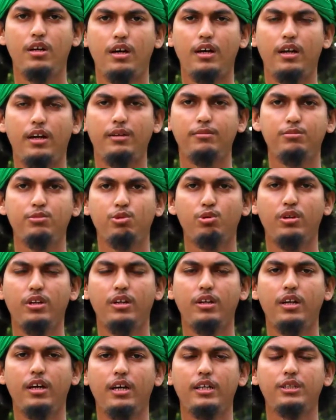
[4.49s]

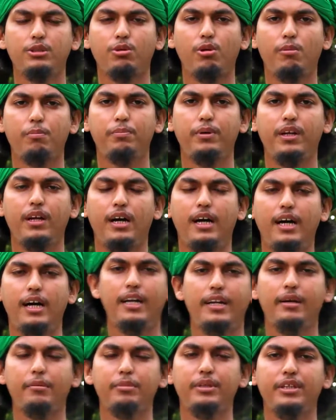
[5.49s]
আলহামদুলিল্লাহ রব্বিল
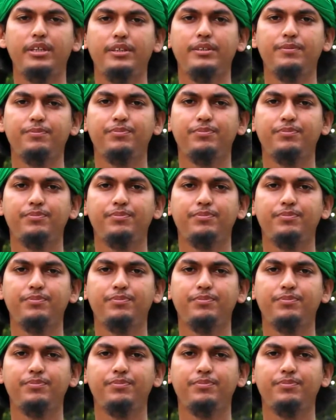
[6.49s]
আলমিন